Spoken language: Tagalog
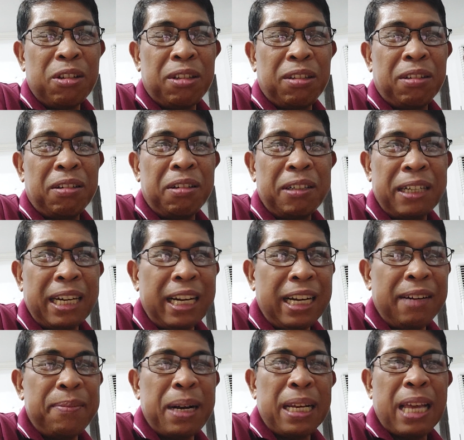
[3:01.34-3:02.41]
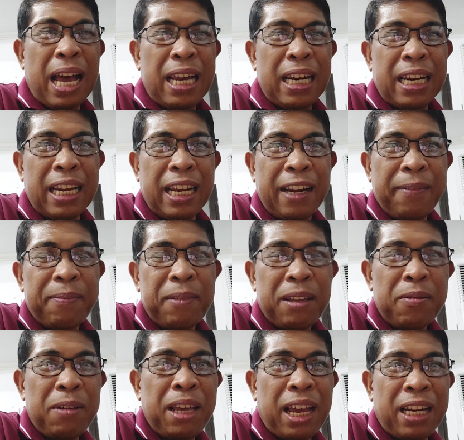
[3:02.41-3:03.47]
gustong uh, mangyari,
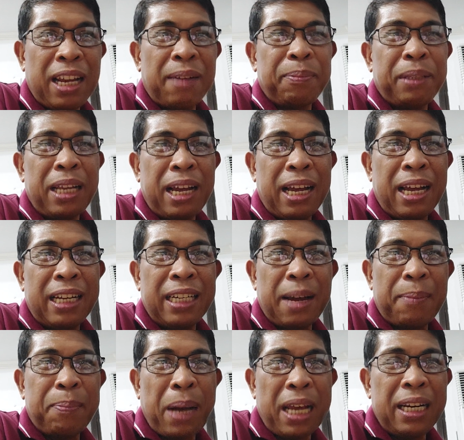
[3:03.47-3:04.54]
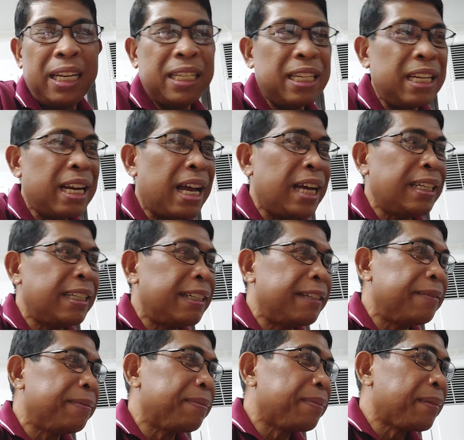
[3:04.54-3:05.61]
we adapt the, the policy ng,
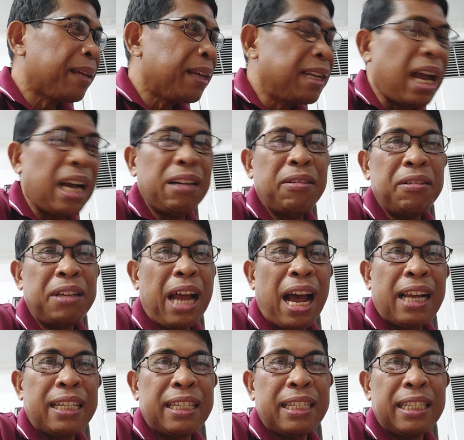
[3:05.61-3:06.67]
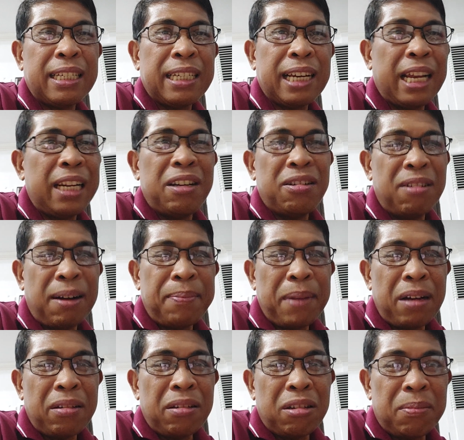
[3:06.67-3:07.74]
ng ODAS, uh, ah, no
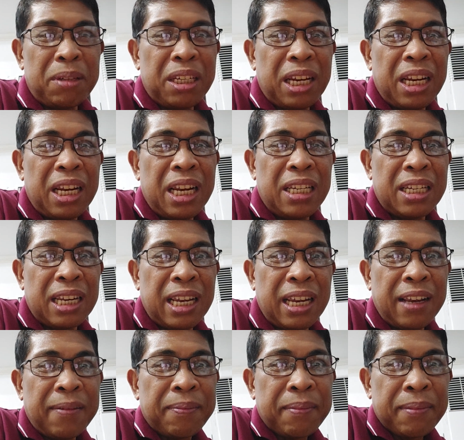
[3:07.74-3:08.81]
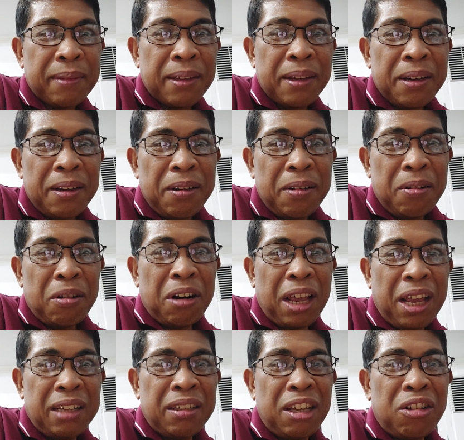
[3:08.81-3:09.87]
amount of CDC or
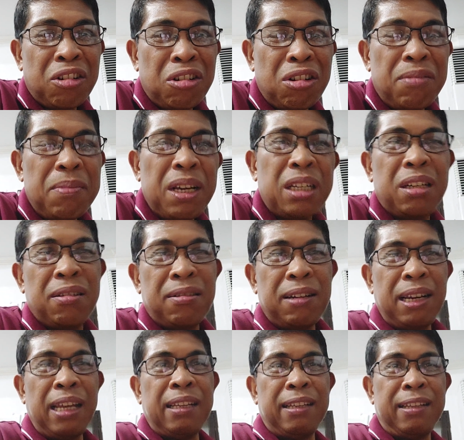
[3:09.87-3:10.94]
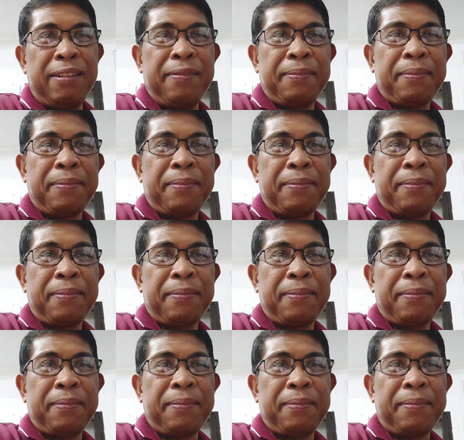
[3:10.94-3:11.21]
Health Economics Unit,